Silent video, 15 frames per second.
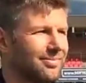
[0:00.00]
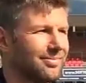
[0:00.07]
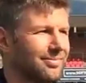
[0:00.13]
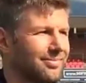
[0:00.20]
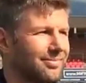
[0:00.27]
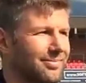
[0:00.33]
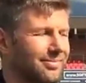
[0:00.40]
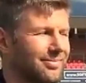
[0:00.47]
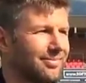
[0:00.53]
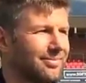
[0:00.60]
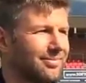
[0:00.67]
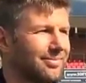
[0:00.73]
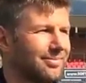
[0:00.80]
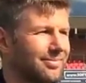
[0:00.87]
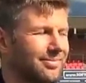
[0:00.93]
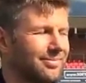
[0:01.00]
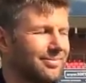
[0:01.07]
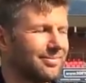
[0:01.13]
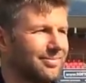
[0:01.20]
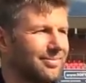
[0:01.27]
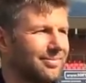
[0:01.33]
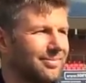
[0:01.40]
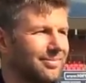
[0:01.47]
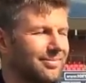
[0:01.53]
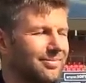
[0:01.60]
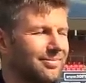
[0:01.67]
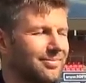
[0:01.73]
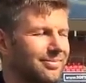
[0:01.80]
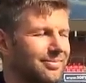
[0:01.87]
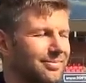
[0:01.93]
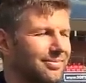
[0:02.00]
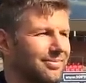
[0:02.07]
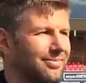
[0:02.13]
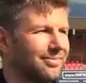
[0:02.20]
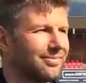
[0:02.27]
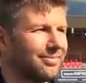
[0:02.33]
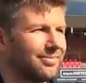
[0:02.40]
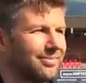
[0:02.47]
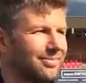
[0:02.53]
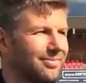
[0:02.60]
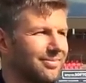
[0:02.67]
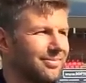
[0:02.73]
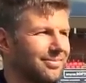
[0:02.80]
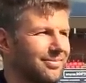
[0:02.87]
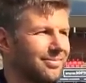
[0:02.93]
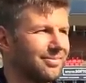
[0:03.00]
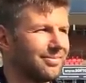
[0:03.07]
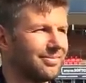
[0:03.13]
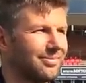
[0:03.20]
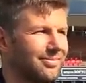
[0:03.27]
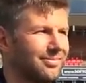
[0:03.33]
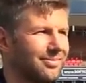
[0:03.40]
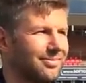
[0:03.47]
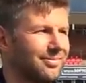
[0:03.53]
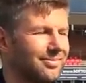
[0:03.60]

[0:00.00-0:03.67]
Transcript: wenn die Zeit näher rückt, dass äh, wir alle auf ein,